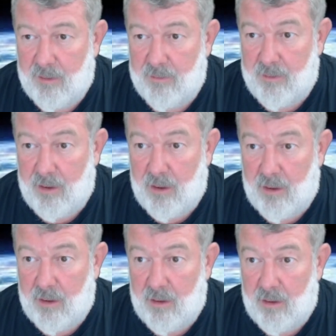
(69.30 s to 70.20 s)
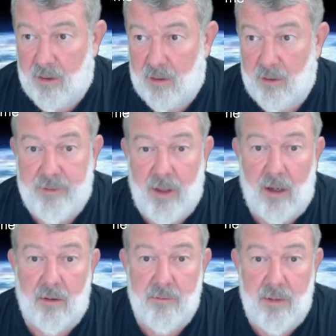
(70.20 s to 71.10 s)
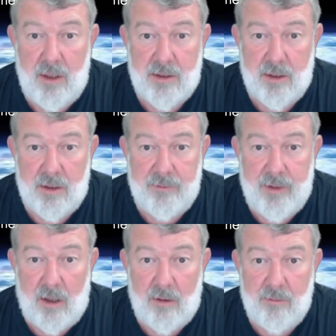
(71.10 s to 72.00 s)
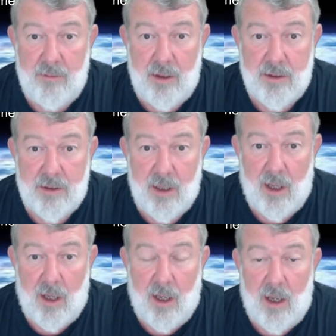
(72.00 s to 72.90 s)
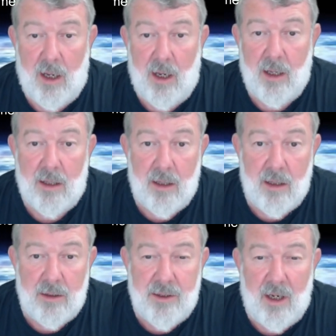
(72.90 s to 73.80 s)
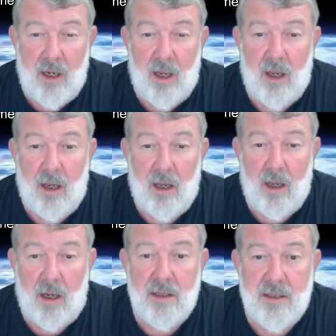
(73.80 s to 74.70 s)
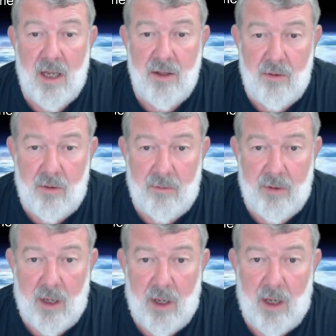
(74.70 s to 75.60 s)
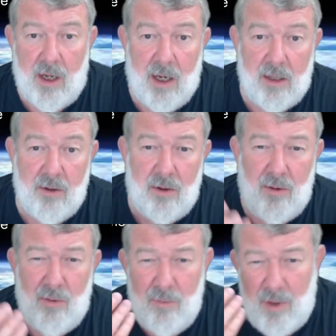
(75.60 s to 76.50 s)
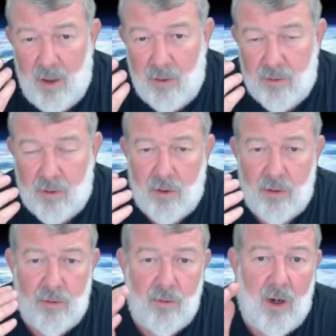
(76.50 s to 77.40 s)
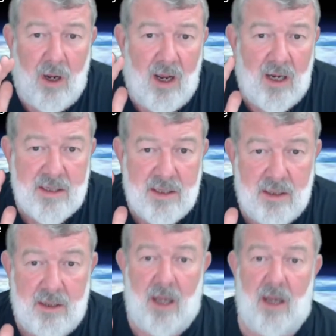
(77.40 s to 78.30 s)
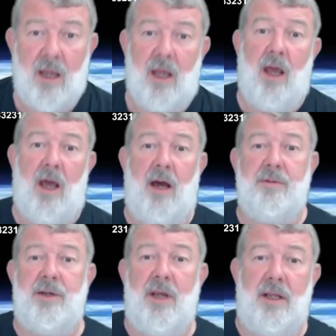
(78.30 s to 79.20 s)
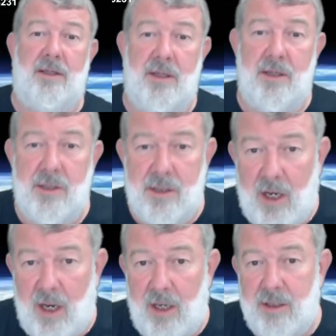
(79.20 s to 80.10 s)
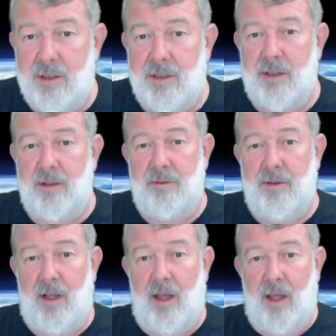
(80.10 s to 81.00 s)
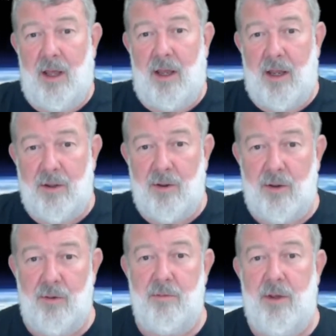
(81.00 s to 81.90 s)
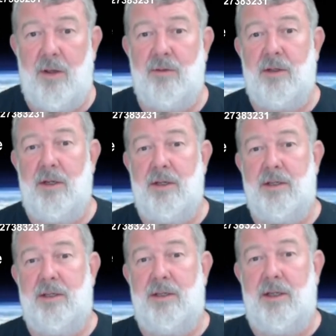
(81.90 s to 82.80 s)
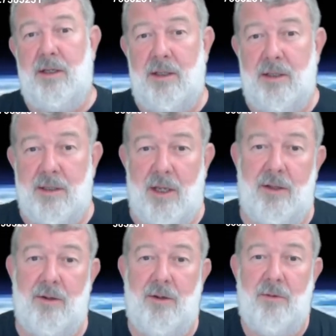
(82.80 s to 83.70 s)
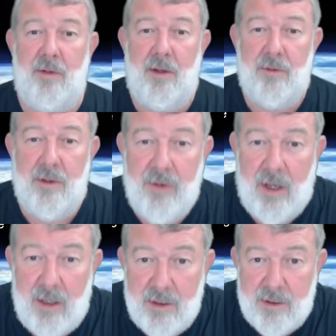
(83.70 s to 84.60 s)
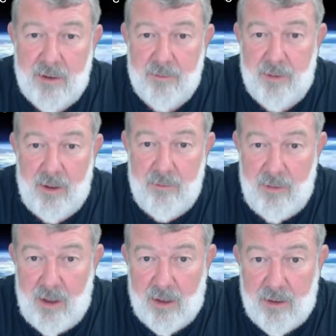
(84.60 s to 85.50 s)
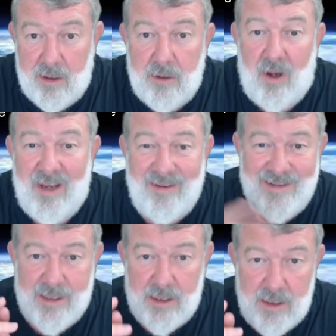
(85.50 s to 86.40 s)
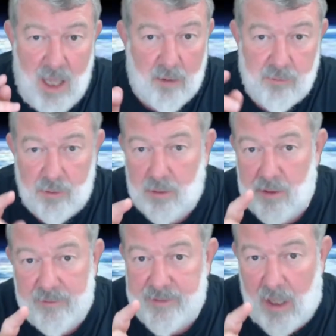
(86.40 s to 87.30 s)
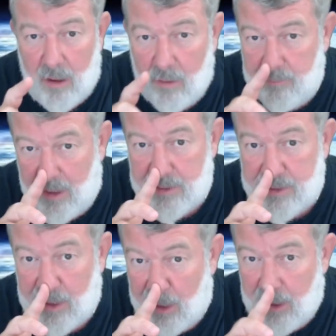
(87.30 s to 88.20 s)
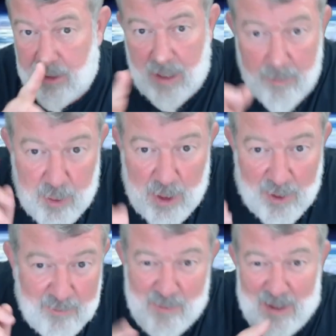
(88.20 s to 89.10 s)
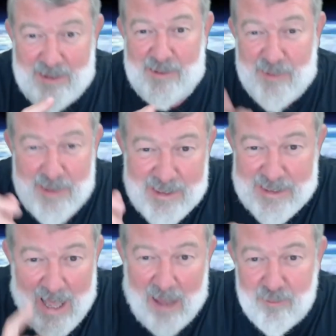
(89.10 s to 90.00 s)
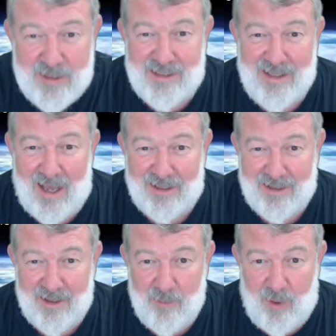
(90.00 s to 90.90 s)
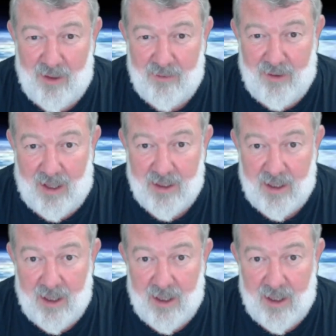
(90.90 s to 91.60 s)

вы на втором месте, на втором месте это те Казановы, которые умеют куртуазно так общаться с женщинами, да, которые умеют льстить, которые умеют говорить комплименты, но они всегда будут на втором месте. На первом месте всегда бестактный болван.